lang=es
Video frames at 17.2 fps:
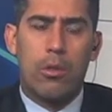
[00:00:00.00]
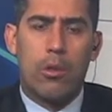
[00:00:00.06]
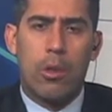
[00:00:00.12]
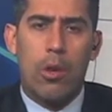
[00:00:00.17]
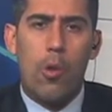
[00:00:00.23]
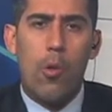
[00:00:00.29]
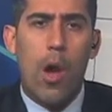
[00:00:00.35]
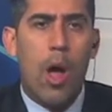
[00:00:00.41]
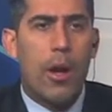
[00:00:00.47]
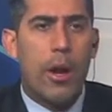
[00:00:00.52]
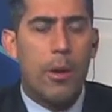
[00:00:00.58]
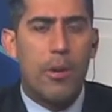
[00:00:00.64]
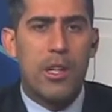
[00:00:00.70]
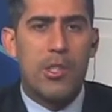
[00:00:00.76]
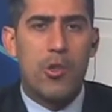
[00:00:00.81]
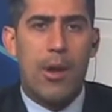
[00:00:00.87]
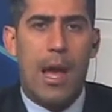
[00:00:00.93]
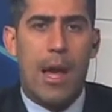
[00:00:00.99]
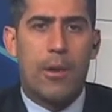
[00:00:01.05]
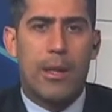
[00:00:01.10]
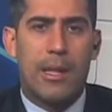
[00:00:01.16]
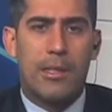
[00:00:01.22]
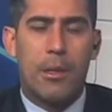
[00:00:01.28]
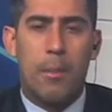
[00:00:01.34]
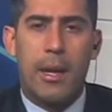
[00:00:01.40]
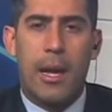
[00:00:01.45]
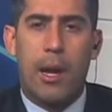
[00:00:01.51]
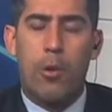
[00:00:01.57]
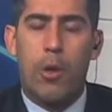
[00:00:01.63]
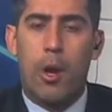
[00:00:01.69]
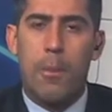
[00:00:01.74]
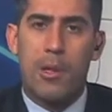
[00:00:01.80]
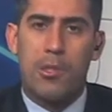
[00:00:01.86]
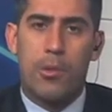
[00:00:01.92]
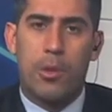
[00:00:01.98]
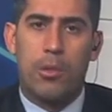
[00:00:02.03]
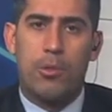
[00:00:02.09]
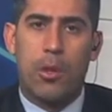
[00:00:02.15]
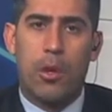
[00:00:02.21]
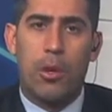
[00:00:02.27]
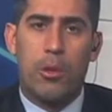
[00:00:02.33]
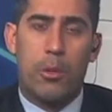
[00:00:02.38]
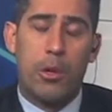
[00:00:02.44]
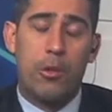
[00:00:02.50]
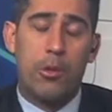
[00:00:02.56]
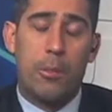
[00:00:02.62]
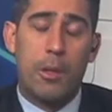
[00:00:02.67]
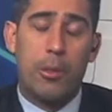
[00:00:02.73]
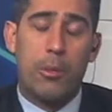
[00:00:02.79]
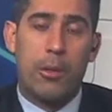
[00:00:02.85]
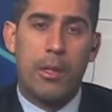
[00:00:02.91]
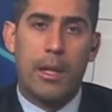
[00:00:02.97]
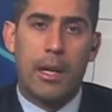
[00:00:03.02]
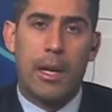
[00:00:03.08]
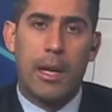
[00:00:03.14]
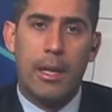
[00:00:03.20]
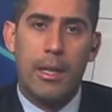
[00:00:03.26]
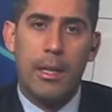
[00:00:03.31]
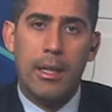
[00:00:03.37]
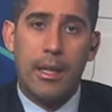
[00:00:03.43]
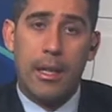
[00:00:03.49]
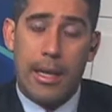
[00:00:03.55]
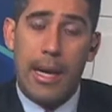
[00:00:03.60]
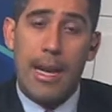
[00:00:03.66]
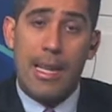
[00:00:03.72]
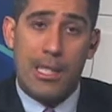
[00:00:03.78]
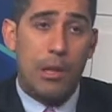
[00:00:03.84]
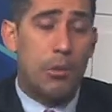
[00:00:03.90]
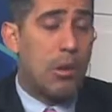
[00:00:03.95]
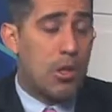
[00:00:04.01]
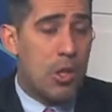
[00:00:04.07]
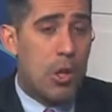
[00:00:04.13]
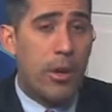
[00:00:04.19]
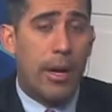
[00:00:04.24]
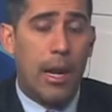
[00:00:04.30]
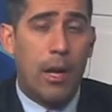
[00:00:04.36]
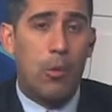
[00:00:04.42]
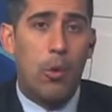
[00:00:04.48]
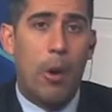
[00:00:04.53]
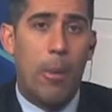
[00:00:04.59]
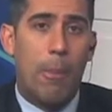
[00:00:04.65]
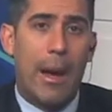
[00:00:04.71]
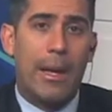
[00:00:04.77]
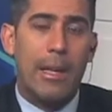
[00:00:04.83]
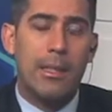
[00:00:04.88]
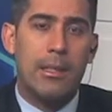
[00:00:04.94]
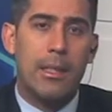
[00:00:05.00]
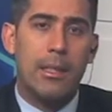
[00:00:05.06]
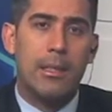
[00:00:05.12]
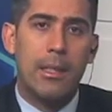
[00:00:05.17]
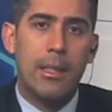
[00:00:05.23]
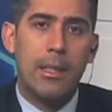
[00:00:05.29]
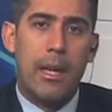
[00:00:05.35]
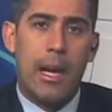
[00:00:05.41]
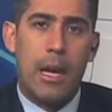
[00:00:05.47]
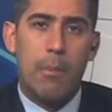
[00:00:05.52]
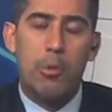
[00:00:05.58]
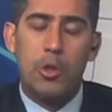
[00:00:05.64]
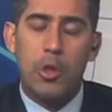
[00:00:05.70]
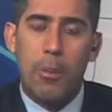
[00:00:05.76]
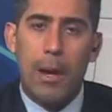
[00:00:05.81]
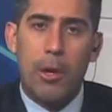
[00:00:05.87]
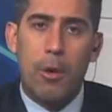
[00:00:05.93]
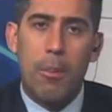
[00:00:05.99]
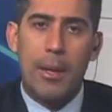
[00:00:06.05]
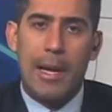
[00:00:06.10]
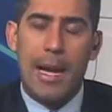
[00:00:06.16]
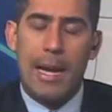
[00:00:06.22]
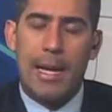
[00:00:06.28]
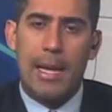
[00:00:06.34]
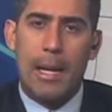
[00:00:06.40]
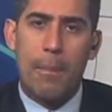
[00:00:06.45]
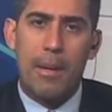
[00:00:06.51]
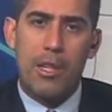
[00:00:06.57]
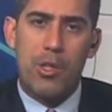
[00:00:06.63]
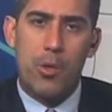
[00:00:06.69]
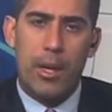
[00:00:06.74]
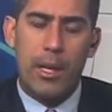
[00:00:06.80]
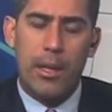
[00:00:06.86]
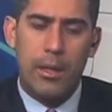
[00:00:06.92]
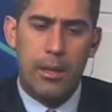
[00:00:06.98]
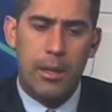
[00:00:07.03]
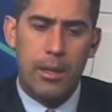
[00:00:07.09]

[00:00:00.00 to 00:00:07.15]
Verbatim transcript: los jugadores venezolanos que hacen bien en Europa, sobre todo, bueno, y tomando en cuenta que que, la situación en algunos países es mucho más complicada que acá en Venezuela?